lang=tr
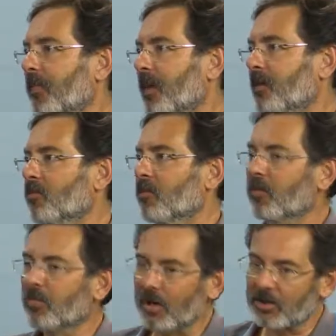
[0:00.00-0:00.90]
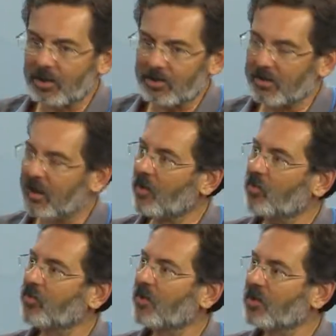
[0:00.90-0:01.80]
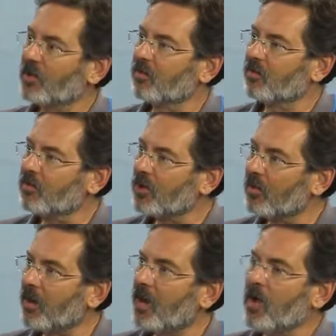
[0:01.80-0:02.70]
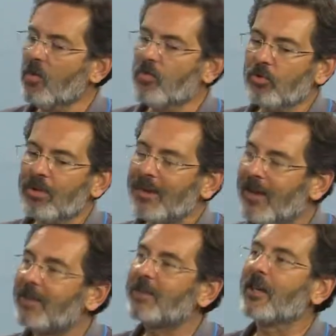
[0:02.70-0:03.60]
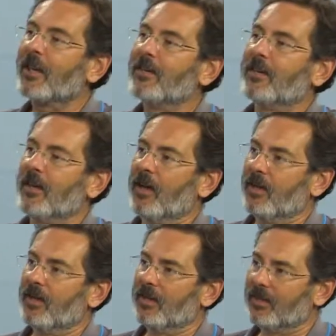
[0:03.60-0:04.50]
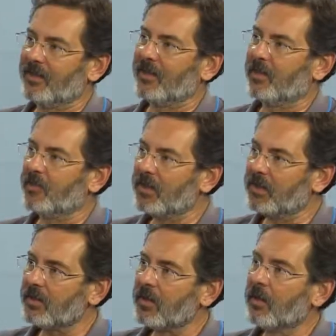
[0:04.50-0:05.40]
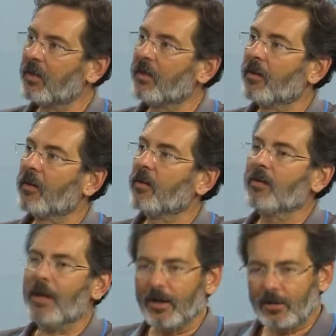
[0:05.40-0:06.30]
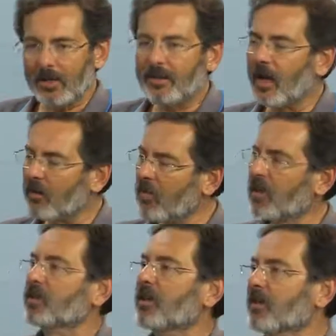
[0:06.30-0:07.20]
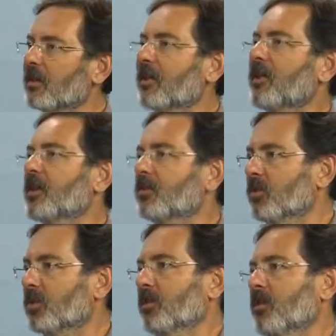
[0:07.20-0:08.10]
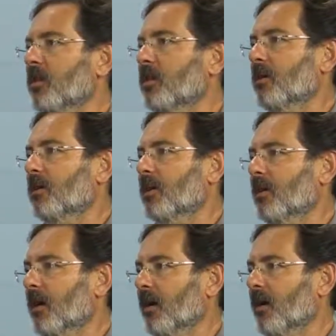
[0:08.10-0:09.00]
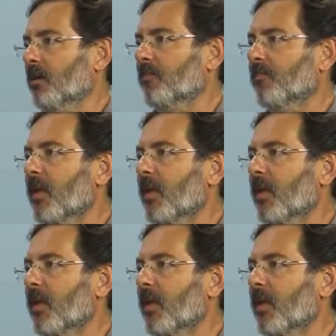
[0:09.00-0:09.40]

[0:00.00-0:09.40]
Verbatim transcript: Yani bugünkü başlığımız belki kurmacanın büyüsü ama bunlar gerçek hayat hikayeleri istedik biz. Anı anı türünde mi Gerçekten yani? başlarından geçmiş e, hikayeler.